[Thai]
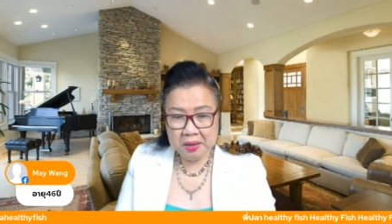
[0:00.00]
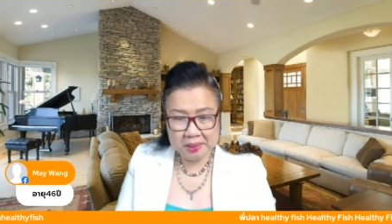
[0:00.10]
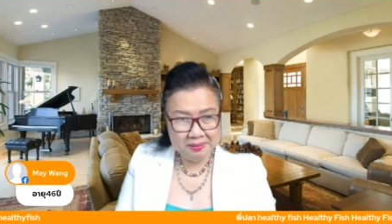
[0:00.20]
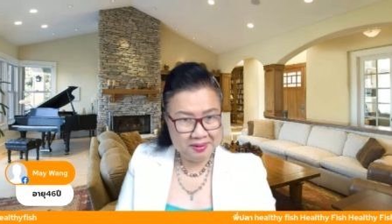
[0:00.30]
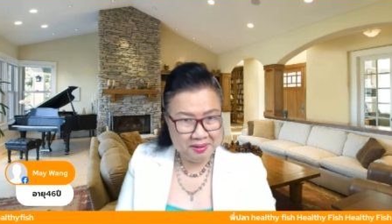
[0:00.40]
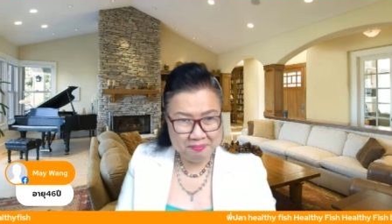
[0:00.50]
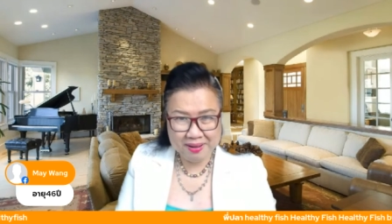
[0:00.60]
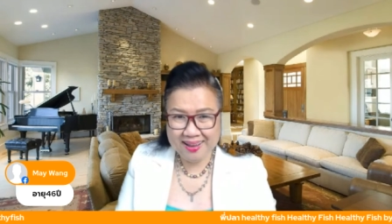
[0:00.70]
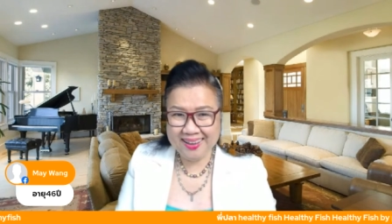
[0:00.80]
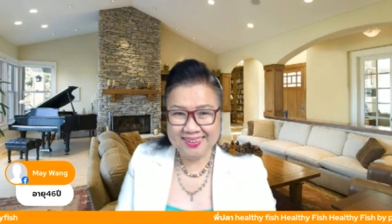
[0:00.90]
ซึ่งดี
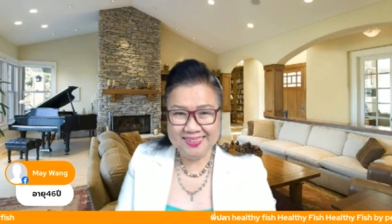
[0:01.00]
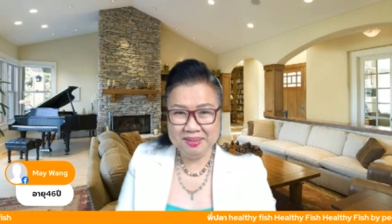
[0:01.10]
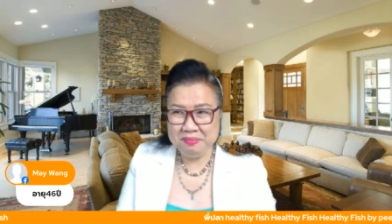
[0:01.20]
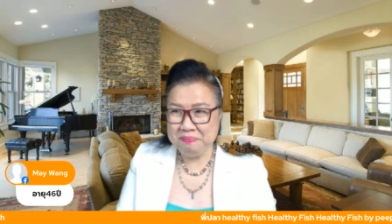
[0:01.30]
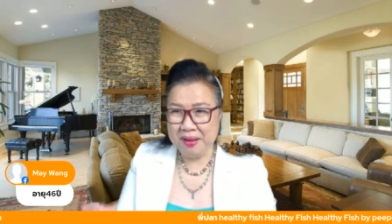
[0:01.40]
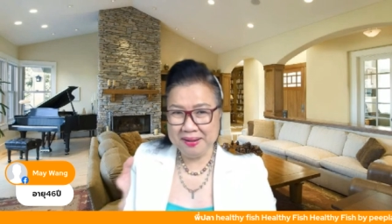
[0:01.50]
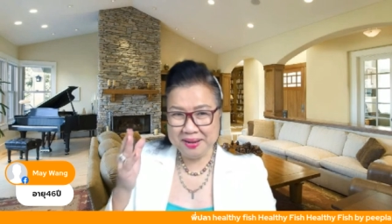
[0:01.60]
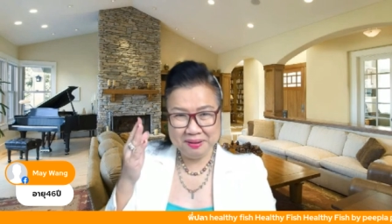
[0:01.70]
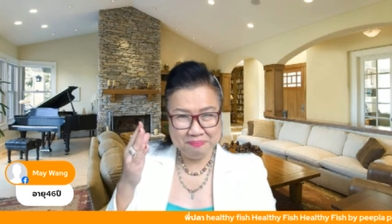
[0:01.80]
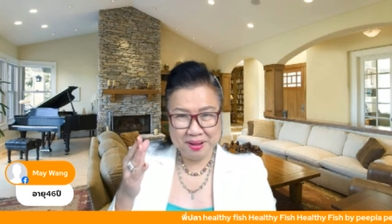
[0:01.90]
มากเลยพี่ฟ้าได้
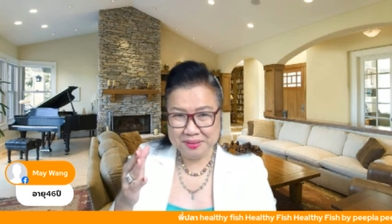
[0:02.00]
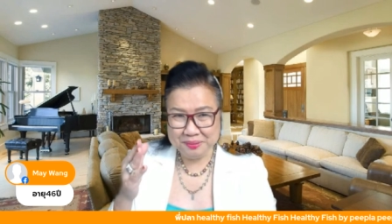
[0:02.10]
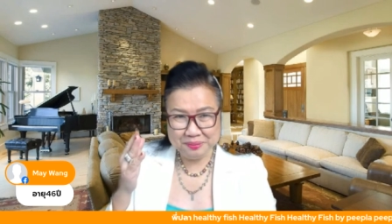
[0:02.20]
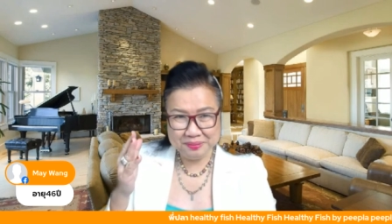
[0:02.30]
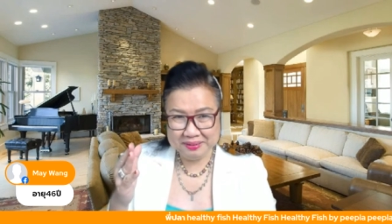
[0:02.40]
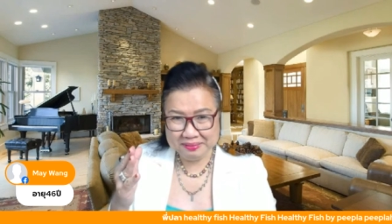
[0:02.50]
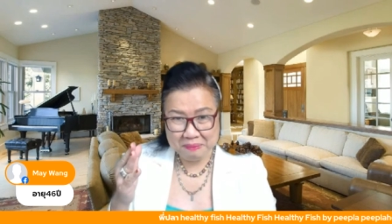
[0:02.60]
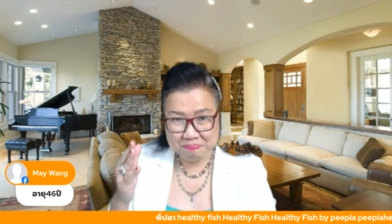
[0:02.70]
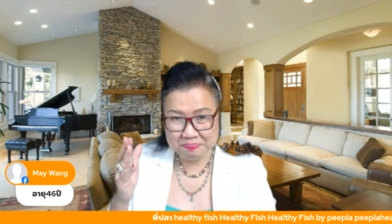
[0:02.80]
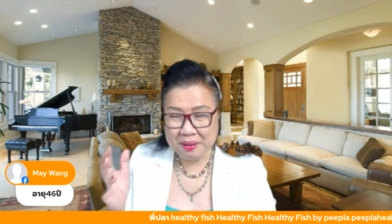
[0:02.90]
ธรรมะจากตรงนั้น
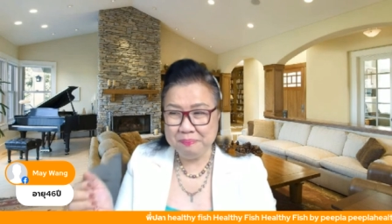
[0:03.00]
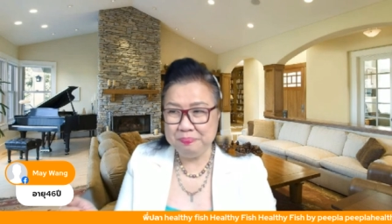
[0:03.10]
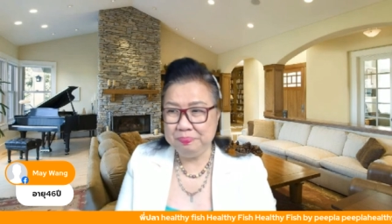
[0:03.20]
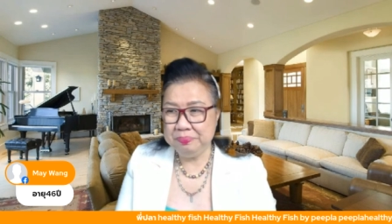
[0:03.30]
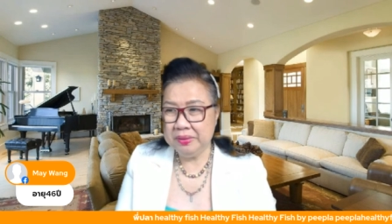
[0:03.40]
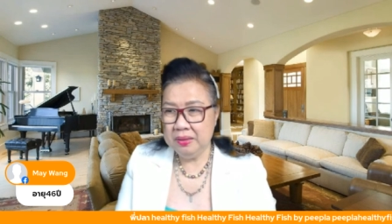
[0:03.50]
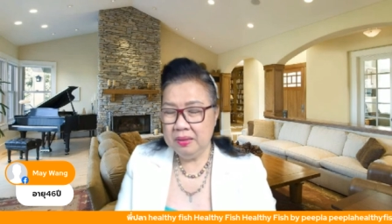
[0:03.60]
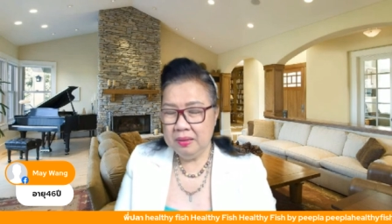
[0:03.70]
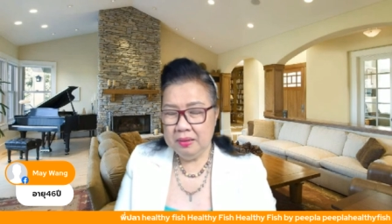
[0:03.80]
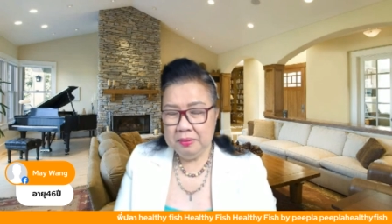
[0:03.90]
เต็
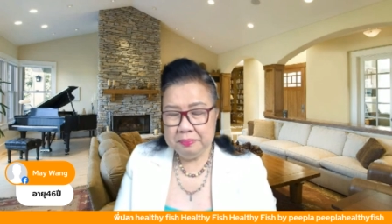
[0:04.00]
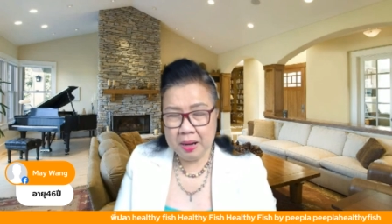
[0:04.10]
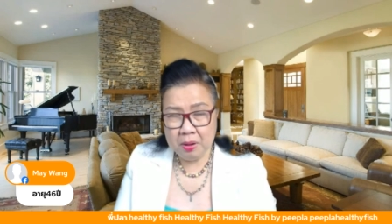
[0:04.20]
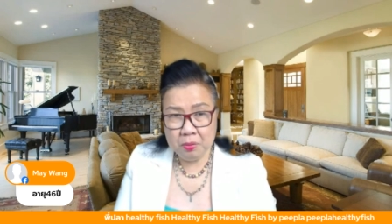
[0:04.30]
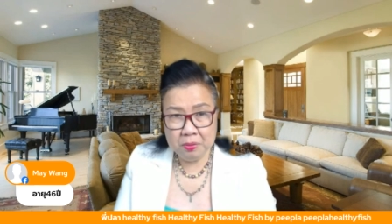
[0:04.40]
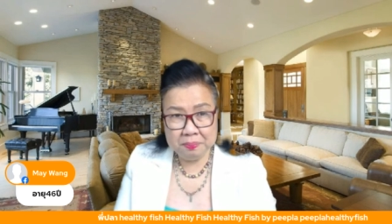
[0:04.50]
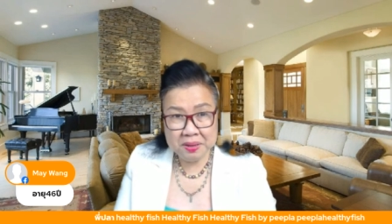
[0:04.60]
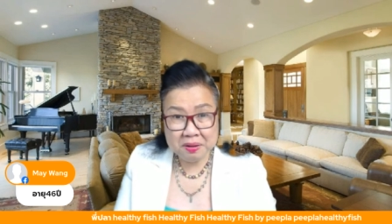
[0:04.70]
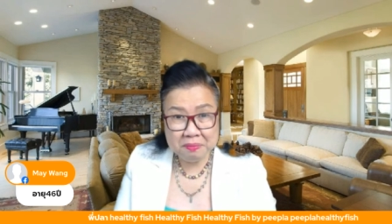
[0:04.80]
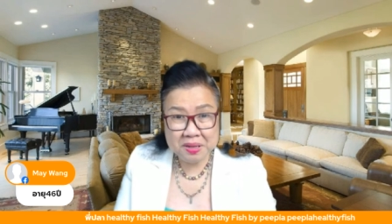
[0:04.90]
มๆปรากฏว่าพี่
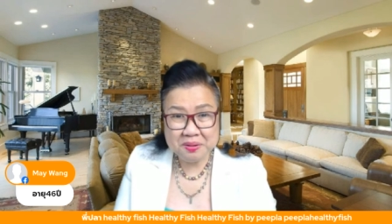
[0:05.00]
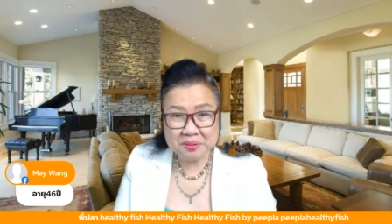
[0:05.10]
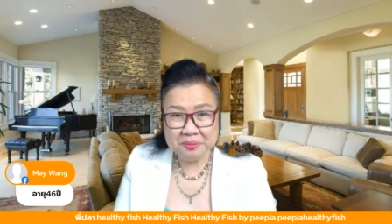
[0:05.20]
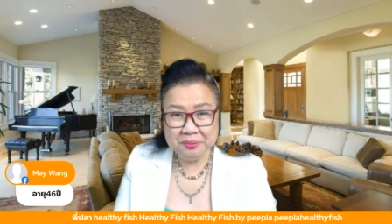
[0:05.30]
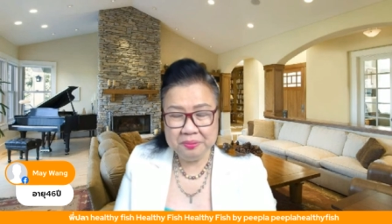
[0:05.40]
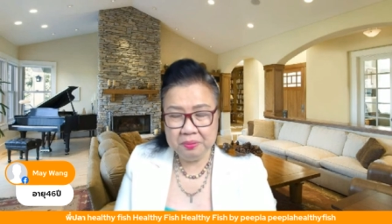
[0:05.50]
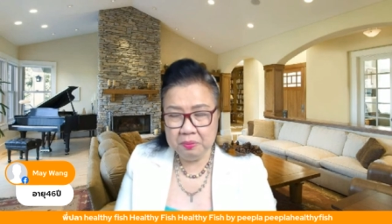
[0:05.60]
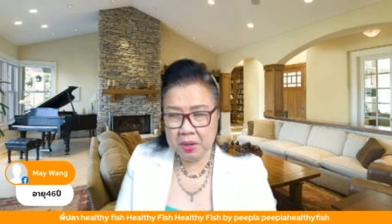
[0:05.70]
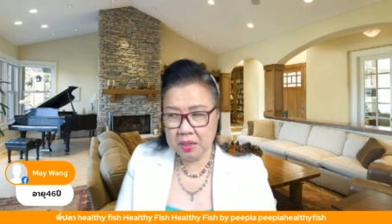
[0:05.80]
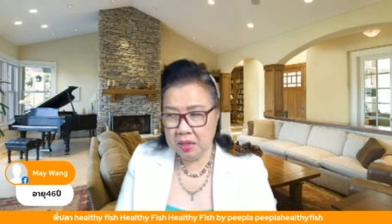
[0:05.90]
ก็ไม่รู้
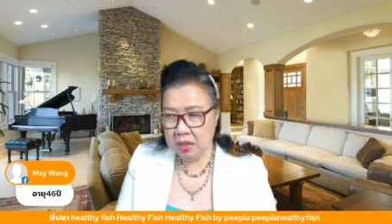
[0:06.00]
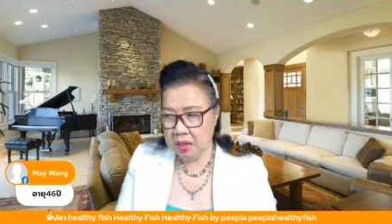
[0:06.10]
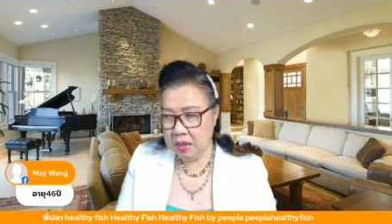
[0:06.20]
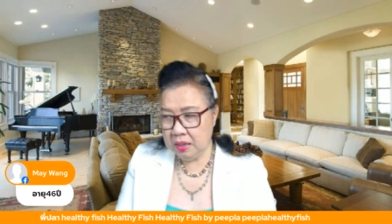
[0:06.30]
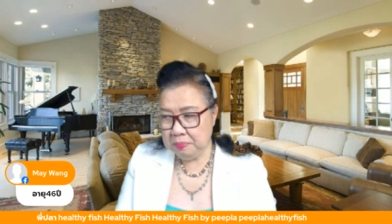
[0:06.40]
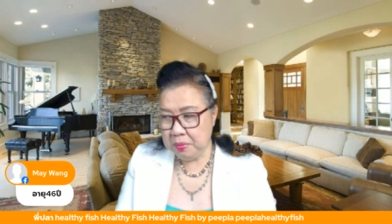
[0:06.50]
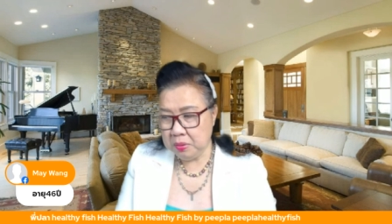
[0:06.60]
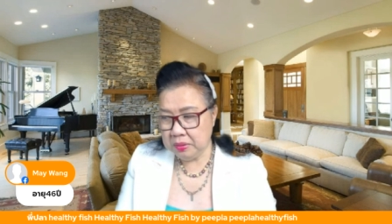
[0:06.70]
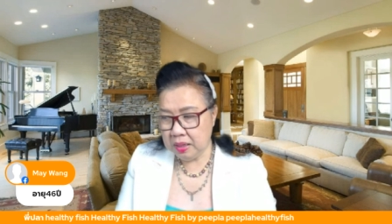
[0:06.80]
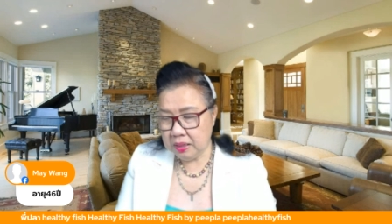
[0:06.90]
ว่าในโปร
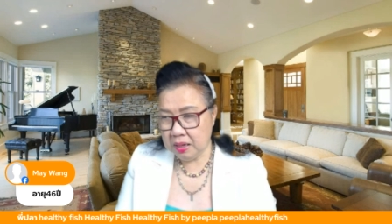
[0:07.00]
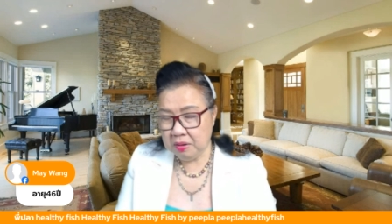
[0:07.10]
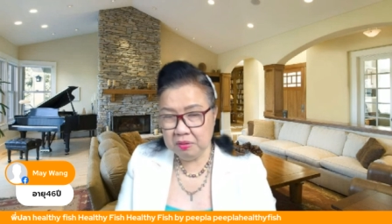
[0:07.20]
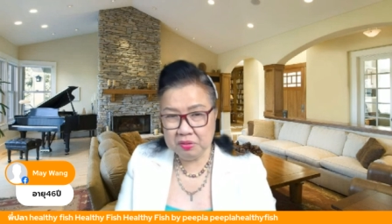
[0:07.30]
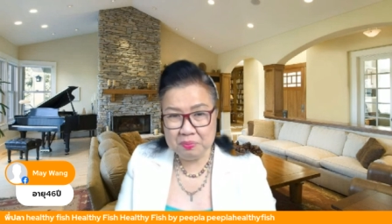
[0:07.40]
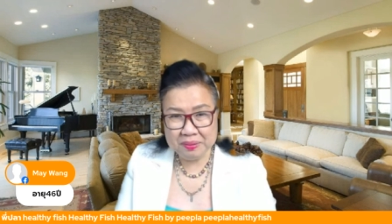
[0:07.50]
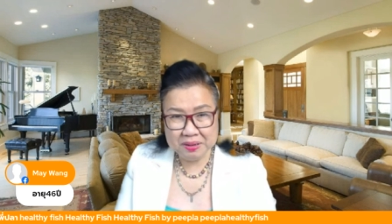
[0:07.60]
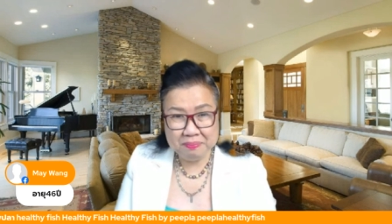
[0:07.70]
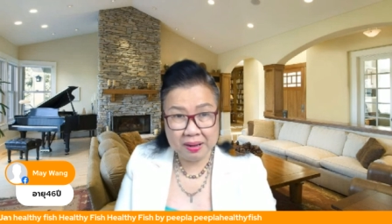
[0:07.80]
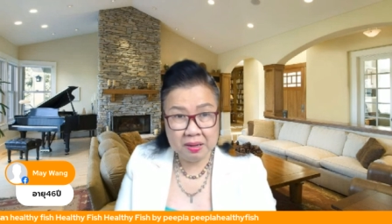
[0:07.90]
เจกต์เนี่ยก็ต้องปฏิ
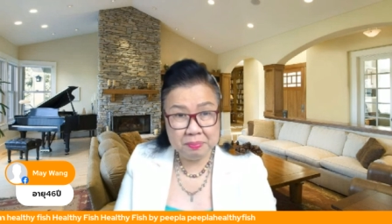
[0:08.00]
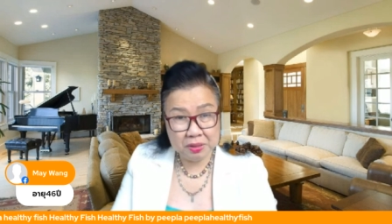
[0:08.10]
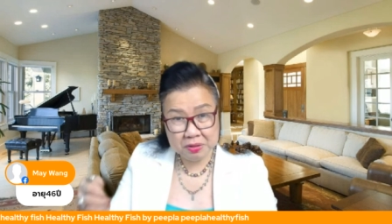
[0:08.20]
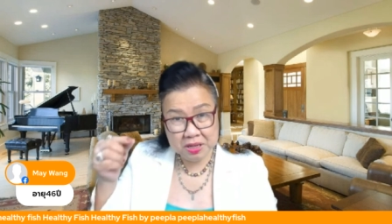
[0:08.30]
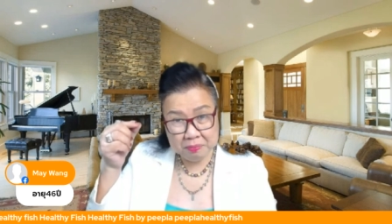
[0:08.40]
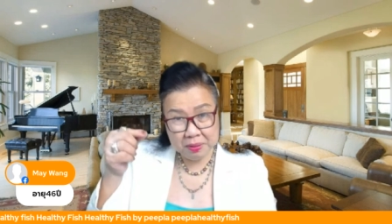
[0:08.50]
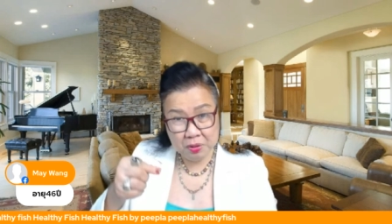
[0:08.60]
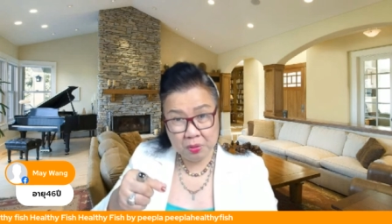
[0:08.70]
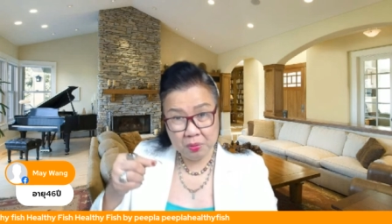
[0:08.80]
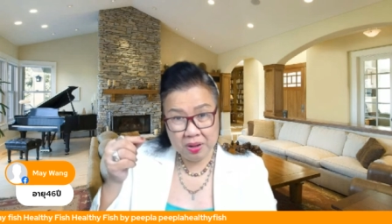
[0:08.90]
บัติอะไรมันต้องเขียนเป็น
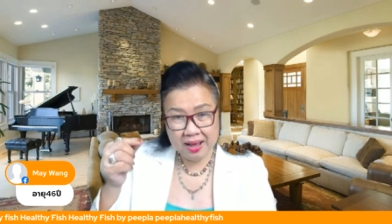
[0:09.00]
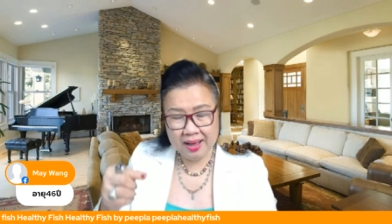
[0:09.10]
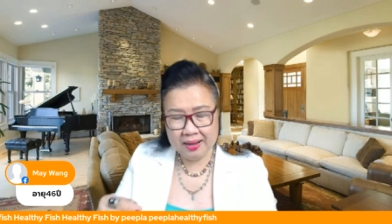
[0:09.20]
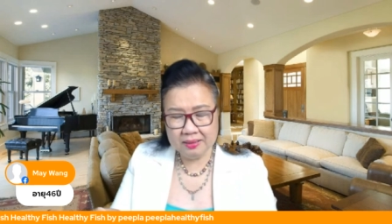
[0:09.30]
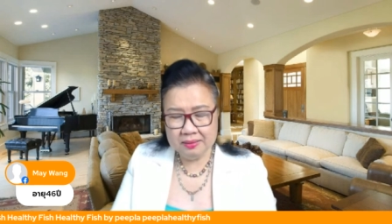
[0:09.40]
โครงการ